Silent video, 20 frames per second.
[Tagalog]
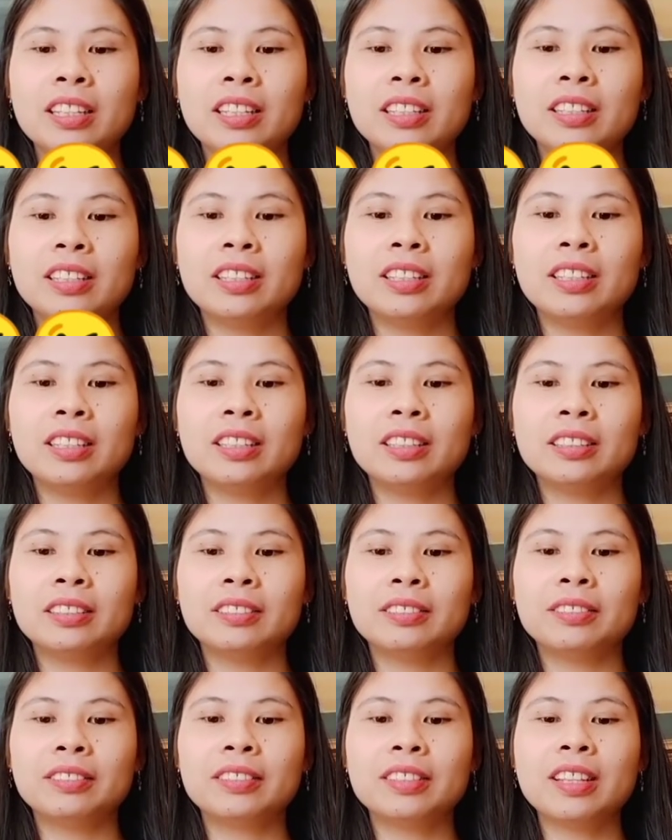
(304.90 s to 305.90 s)

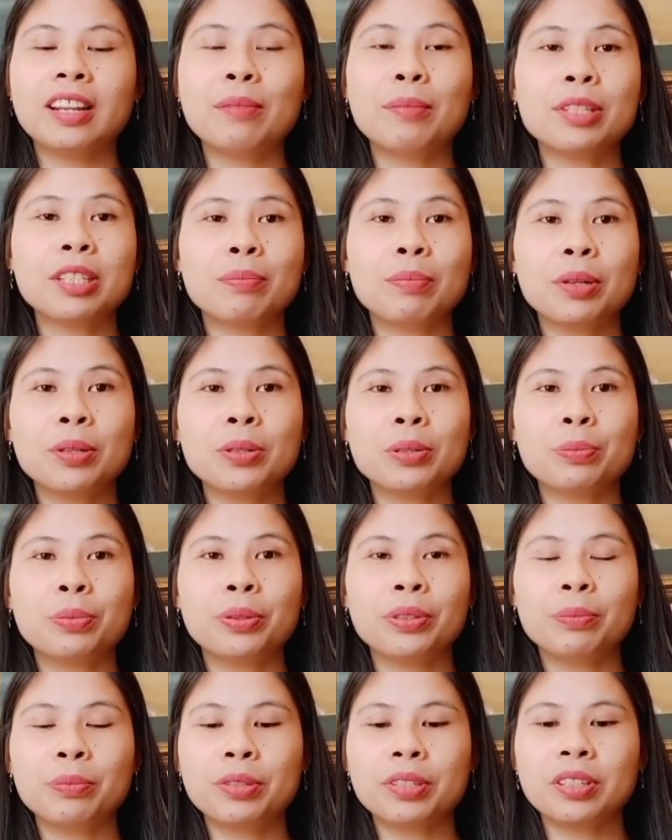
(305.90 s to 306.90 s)
Um, salamat sa
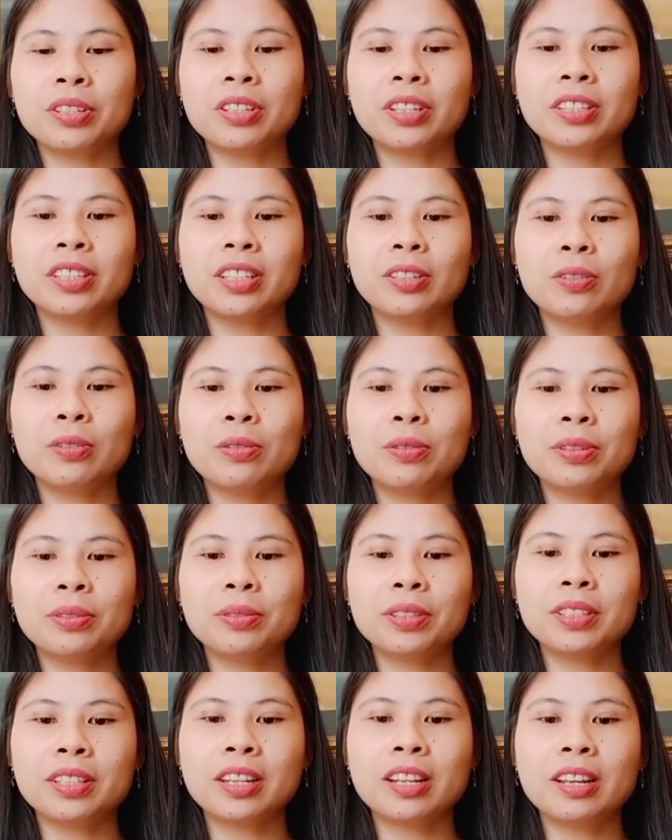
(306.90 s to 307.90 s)
pag-support mo sa channel ko.
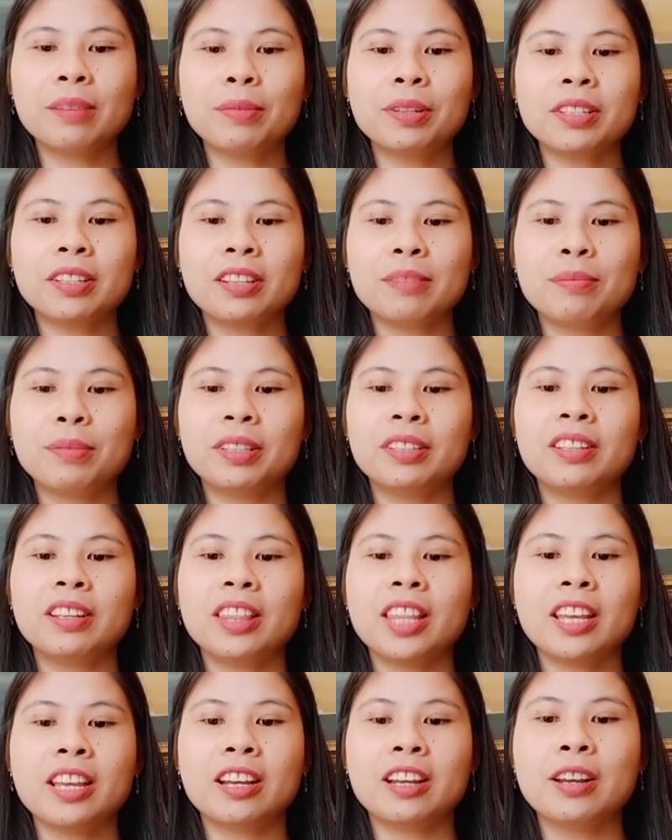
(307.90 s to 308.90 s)
Salamat, salamat,
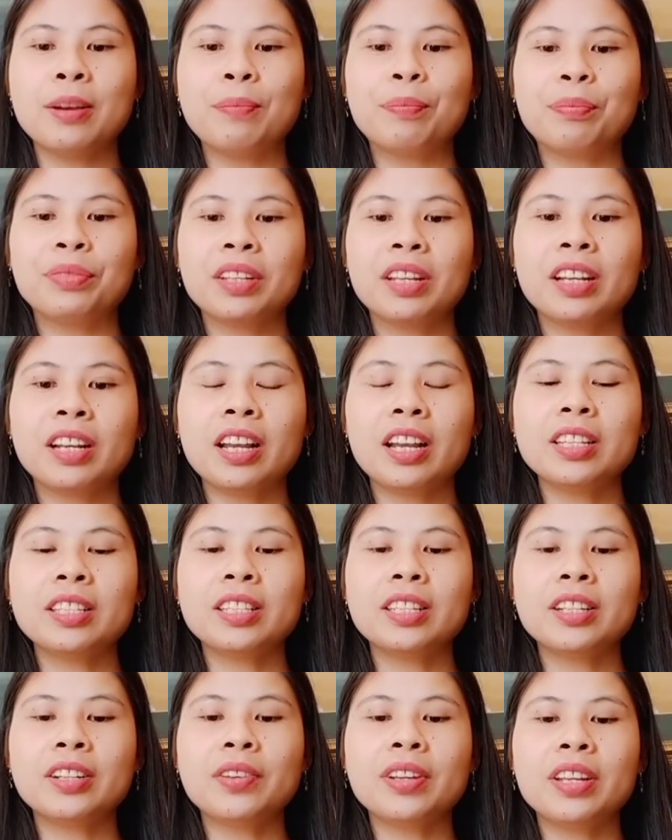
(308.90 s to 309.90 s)
Gatia. Kay
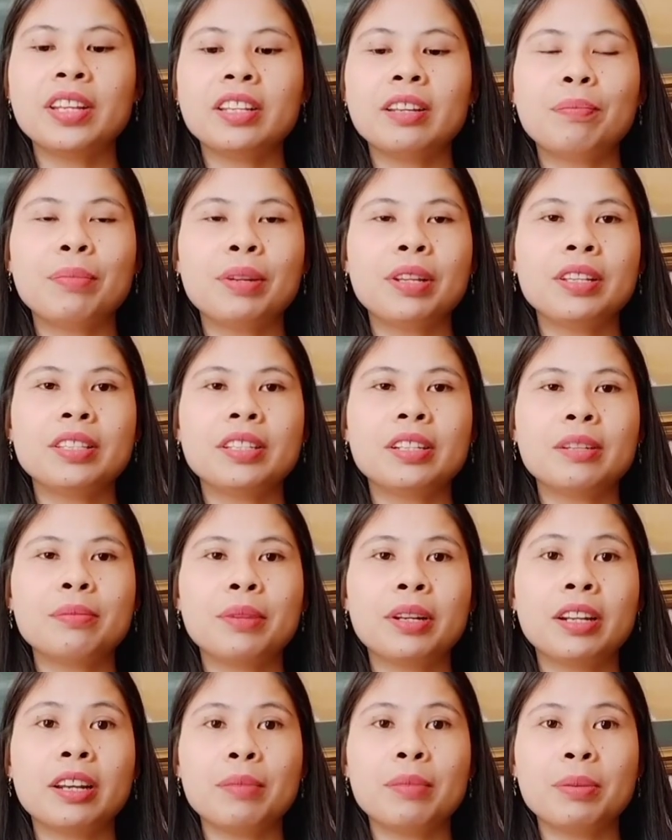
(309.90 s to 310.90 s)
Sir Renan Placer,
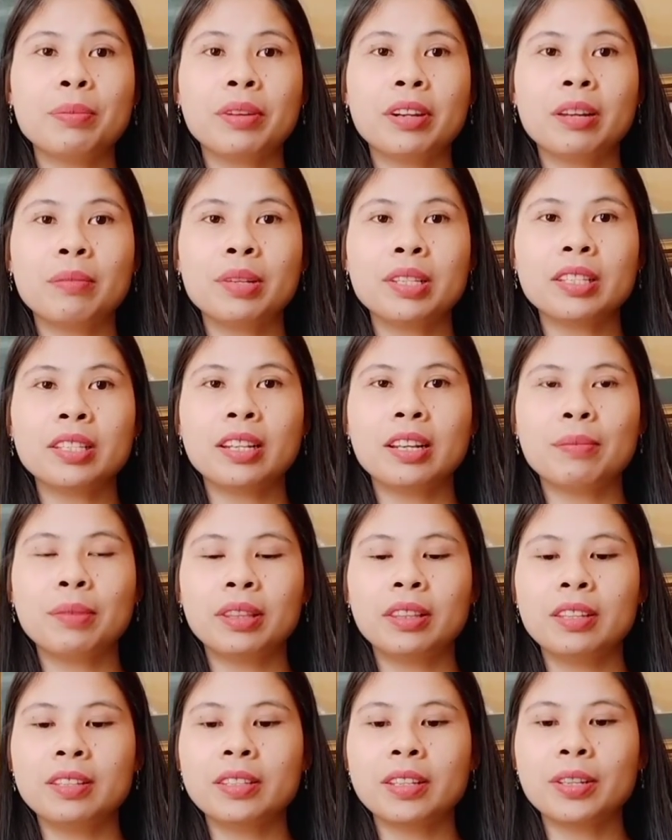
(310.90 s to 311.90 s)
maraming maraming salamat
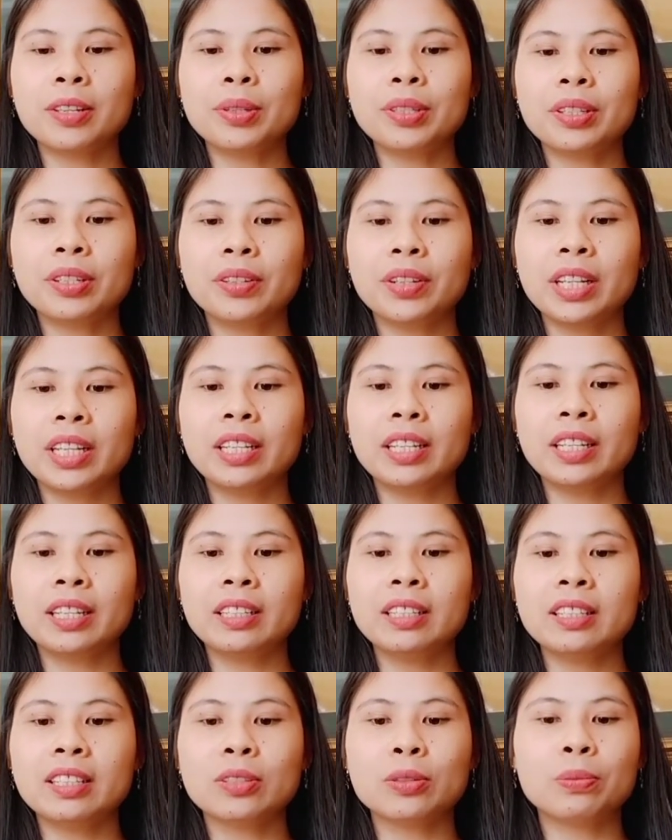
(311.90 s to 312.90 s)
din sa iyo Sir
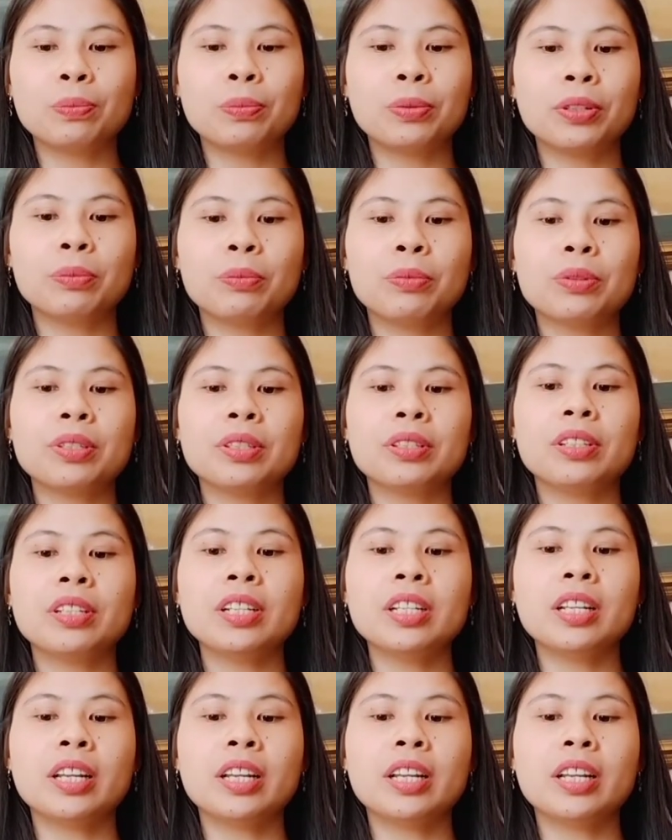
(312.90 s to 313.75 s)
Renan sa support mo sir.